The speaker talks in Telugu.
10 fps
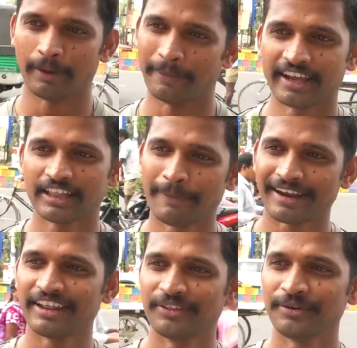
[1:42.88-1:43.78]
ఇప్పటికైతే
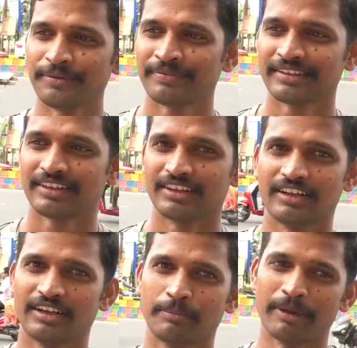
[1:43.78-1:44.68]
పర్లేదు
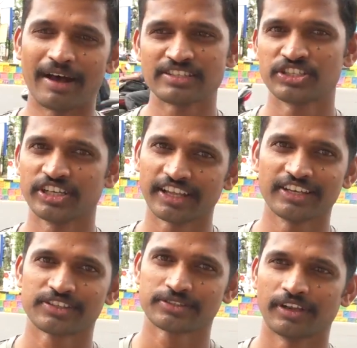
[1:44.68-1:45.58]
మేము ఆశించినట్టే
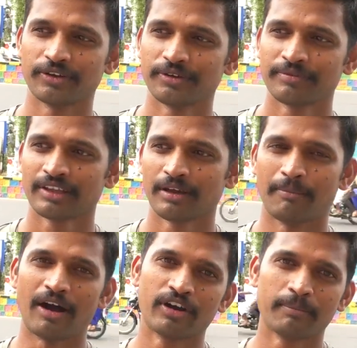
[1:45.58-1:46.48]
చేస్తున్నారు
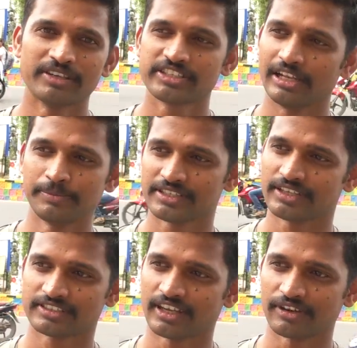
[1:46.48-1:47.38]
మాకు కూడా మంచి హెల్ప్
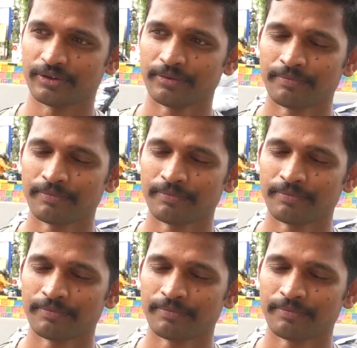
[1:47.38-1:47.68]
చేశారు సారు